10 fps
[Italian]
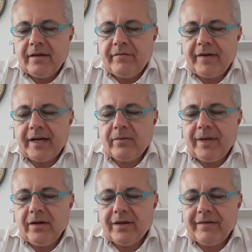Fare
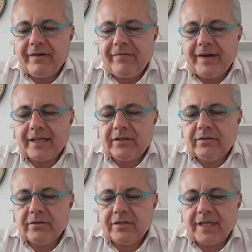quello che va
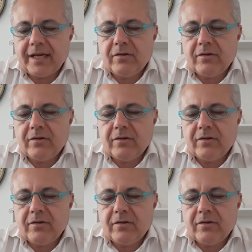fatto sarà